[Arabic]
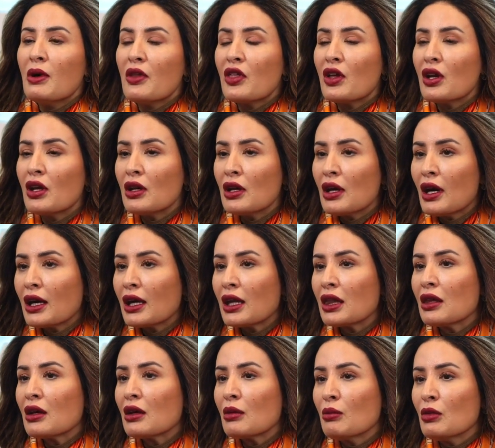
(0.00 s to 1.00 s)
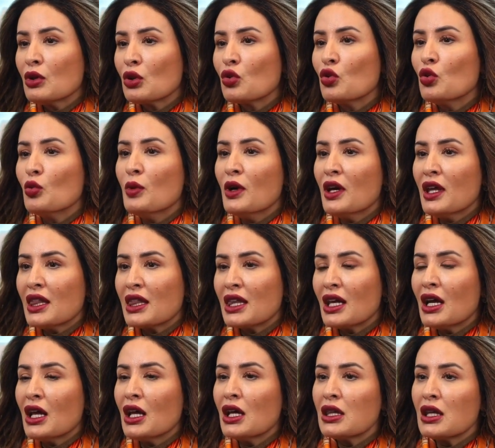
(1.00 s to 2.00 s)
مثلا أكثر من كوبين
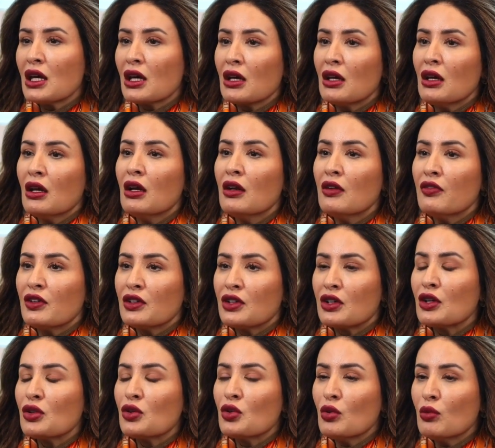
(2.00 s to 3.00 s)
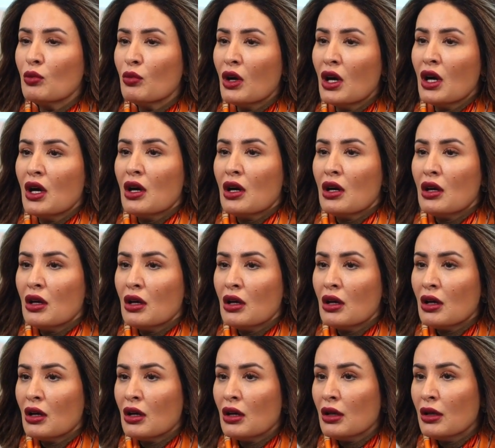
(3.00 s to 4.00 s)
ثلاثة خلال فترتهم
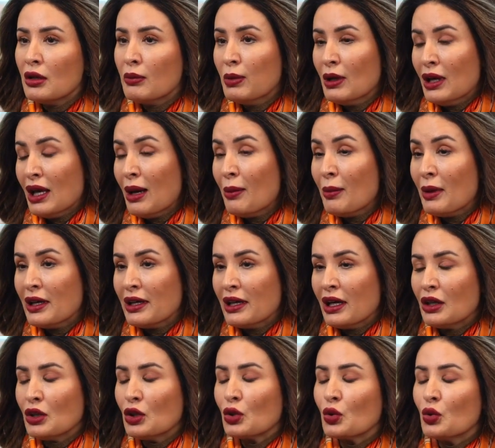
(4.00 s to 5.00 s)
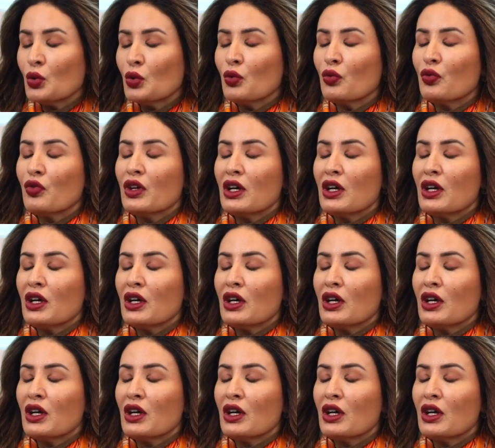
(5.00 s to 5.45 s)
آه، اللي بالعمل يعني يكونون